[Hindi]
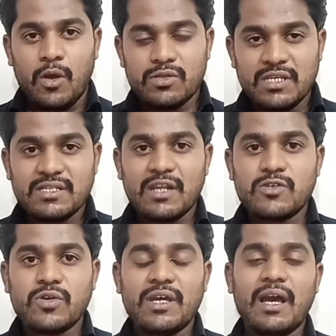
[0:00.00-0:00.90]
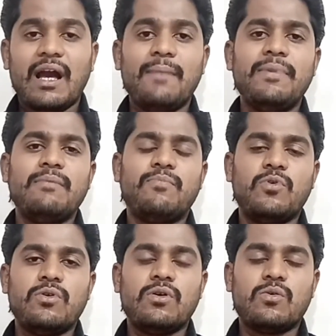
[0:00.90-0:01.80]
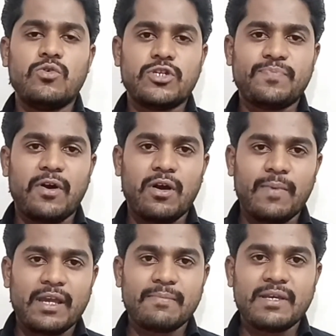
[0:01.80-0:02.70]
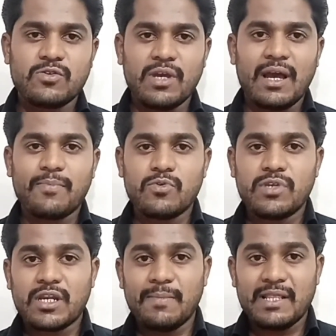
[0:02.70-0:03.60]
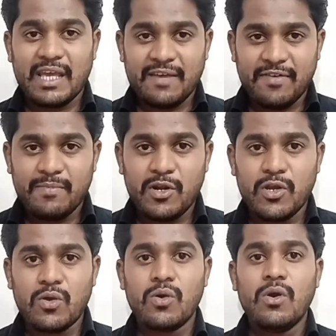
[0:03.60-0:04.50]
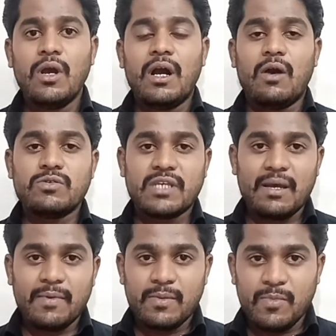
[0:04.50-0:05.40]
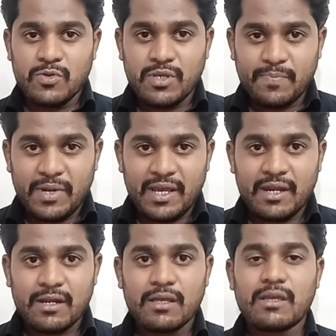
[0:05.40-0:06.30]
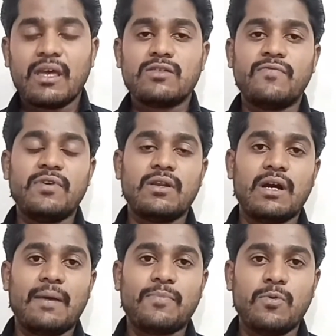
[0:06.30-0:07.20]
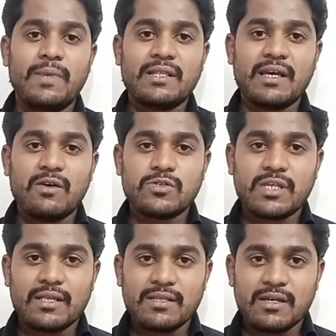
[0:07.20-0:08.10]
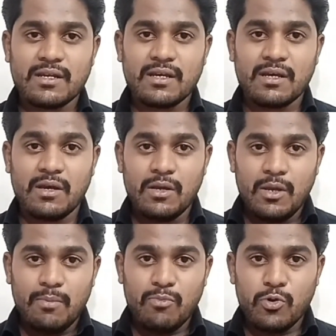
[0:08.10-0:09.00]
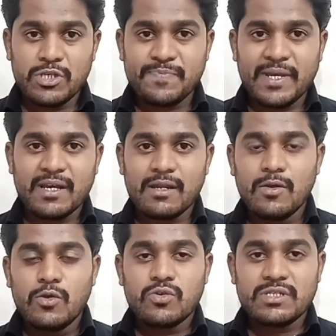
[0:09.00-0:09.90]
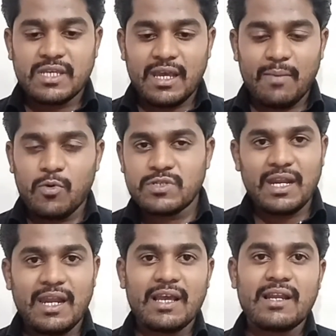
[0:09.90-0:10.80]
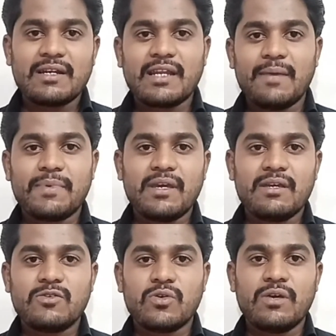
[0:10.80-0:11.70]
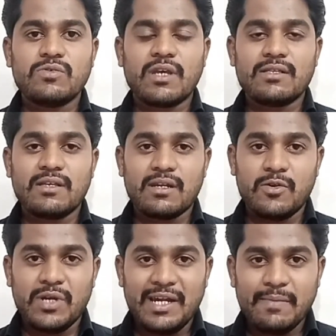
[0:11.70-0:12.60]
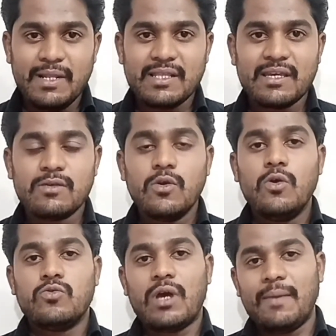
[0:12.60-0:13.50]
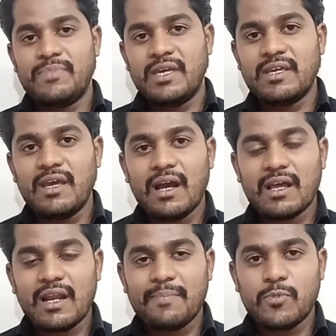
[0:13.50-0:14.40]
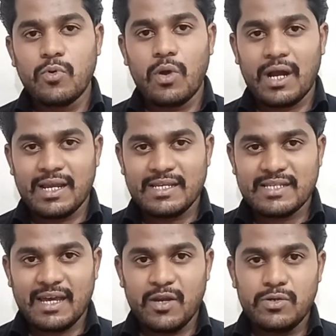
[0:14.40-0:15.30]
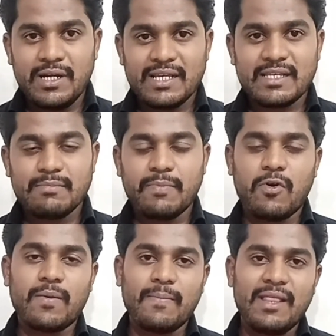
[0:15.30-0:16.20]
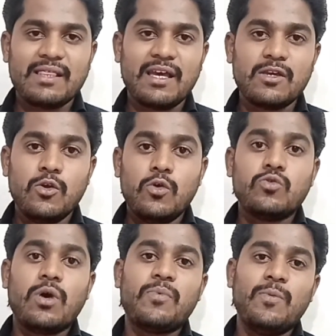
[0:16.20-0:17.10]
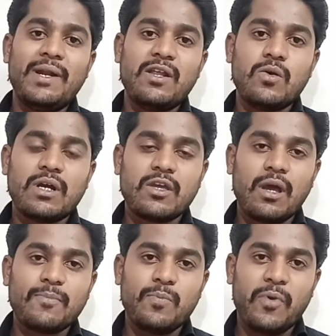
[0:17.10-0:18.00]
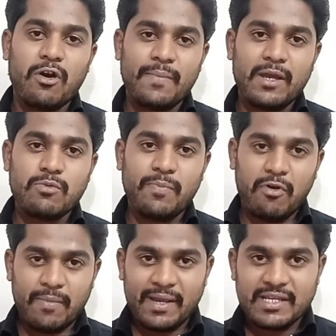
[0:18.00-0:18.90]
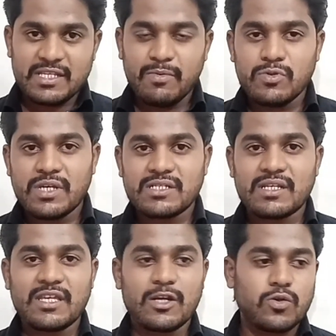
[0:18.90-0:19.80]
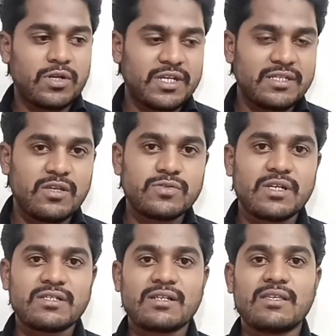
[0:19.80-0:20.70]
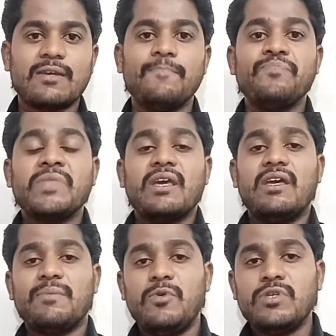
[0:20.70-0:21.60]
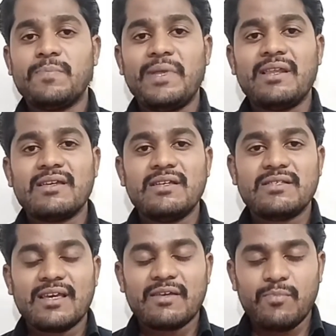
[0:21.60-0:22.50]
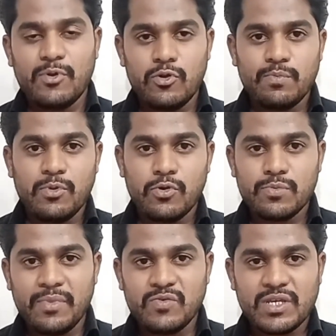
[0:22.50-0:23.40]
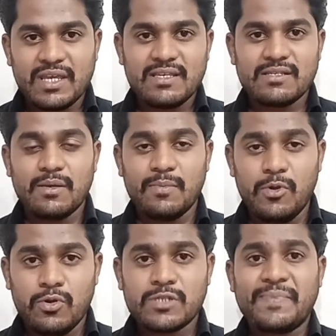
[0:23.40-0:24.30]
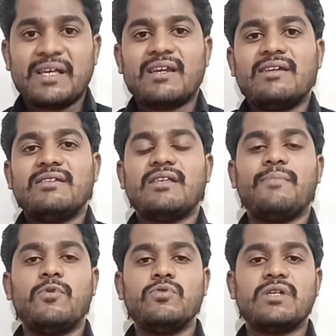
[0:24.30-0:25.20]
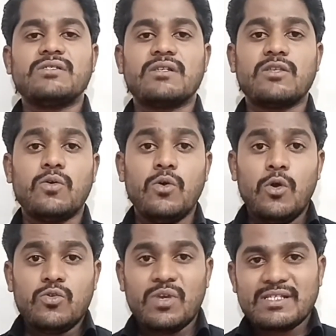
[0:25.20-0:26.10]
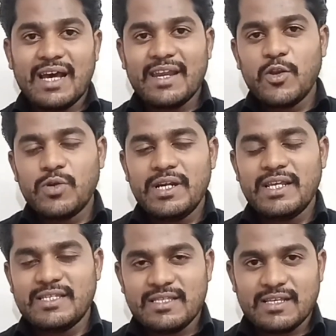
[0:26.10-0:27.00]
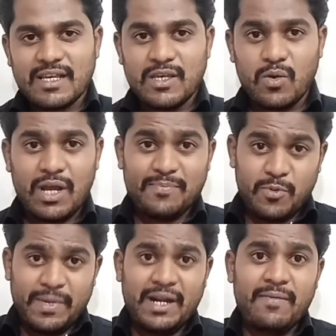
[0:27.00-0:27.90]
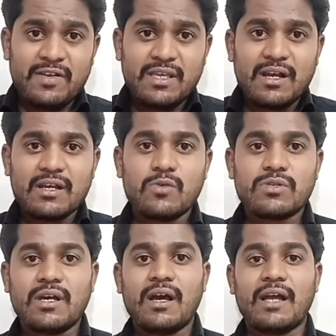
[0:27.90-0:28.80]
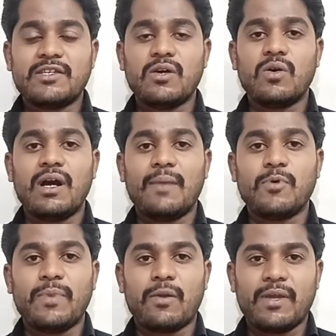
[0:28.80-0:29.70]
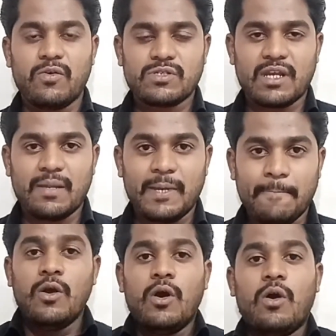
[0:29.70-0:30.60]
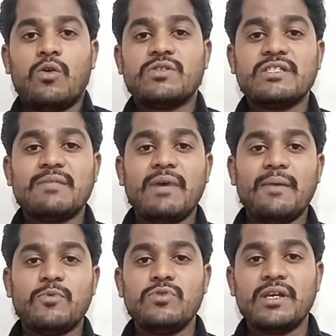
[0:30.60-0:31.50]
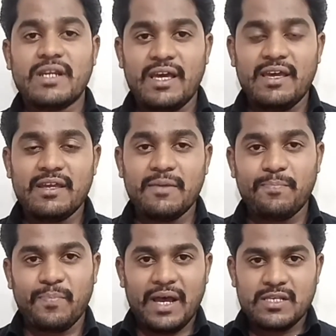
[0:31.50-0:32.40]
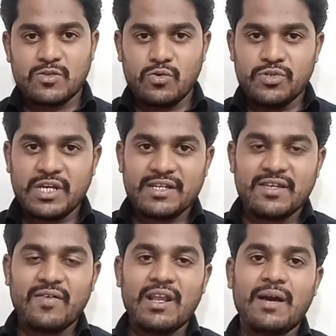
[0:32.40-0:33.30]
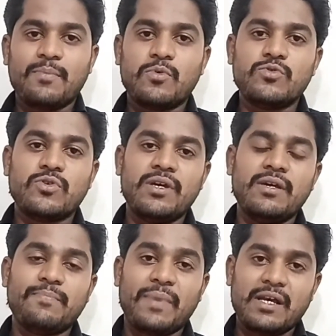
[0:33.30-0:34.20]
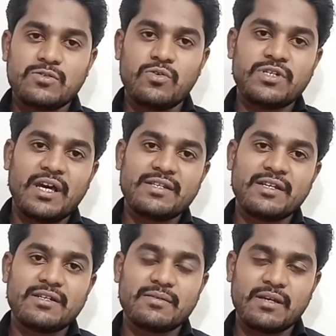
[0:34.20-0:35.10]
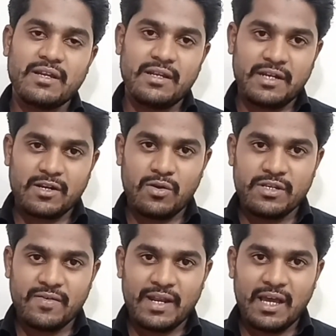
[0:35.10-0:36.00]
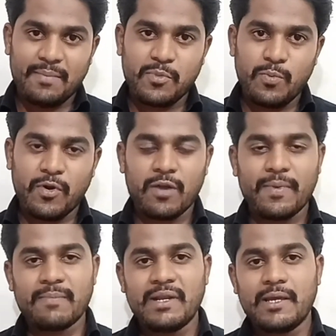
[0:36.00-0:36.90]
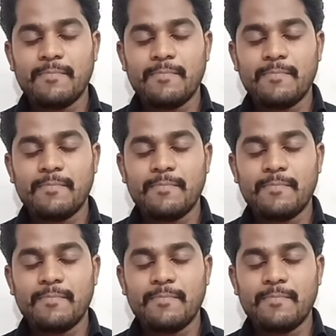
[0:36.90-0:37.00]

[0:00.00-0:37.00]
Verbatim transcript: और तीसरा जो है अभी कुछ पावर बैंक में जो है आपको देखने मिलता है एफएम रेडियो और उसके आप म्यूज़िक प्लेयर या तो फिर आपको मिलता है उसके अंदर ब्लूटूथ स्पीकर तो इसके आप बहुत अलग अलग टाइप के जो है उसके अंदर यूटिलिटी मिलते हैं तो आप देखिए अगर आपको अगर ये सारी यूटिलिटी के साथ में पावर बैंक मिलता है तो आपको बेटर होगा कि आपको पावर बैंक हो पावर बैंक के जैसे भी यूज़ कर सकते हैं एक टॉर्च के जैसे यूज़ कर सकते हैं एक म्यूज़िक प्लेयर के जैसे एक ब्लूटूथ म्यूज़िक के जैसे ब्लूटूथ स्पीकर के जैसे आप यूज़ कर सकते हो तो ये सारी यूटिलिटी जितना ज़्यादा होगा आपको बेनिफिट देगा कि उतना अच्छा होगा आपको पावर बैंक यूज़ कर करने में और उसके साथ में आपको देखना है कि पास थ्रू चार्जर वाला आपको जो है पास थ्रू चार्जिंग टेक्नोलॉजी वाला आपको पावर बैंक मिले